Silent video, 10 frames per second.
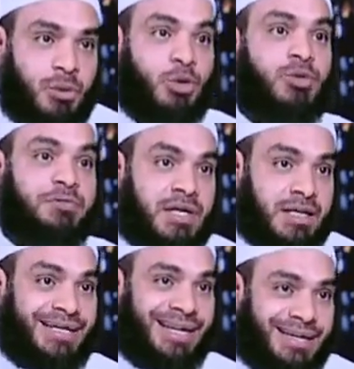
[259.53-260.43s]

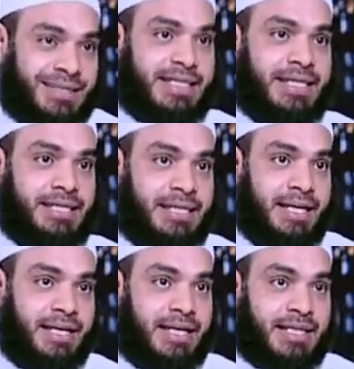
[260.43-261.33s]
والكفار الحاقدين
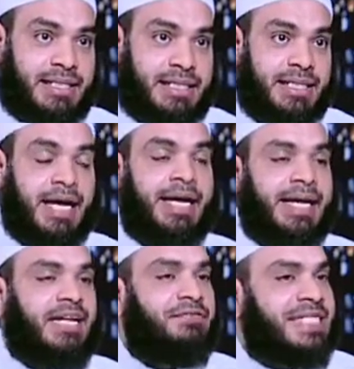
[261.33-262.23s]
على هذا الدين
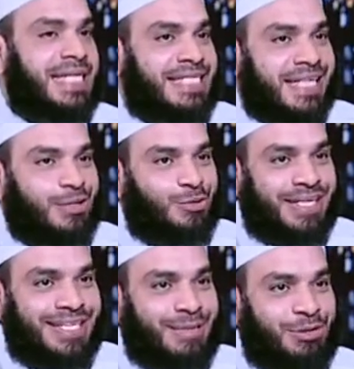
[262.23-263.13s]
كيف
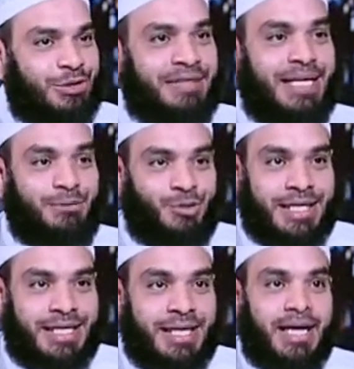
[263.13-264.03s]
سيستغلون هذا الموقف هيعملوا
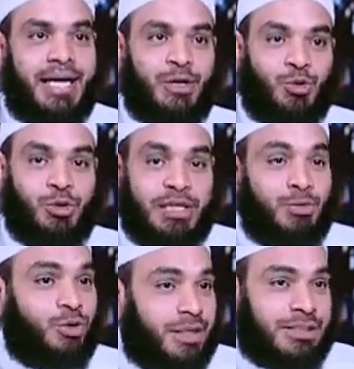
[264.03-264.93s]
ايه هيقولوا ده
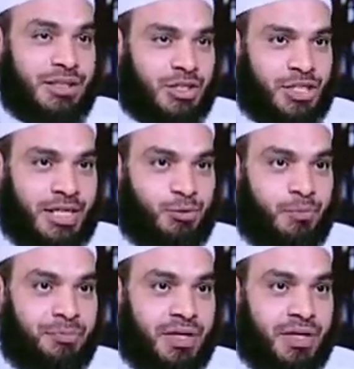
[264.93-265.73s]
بيقتل اصحابه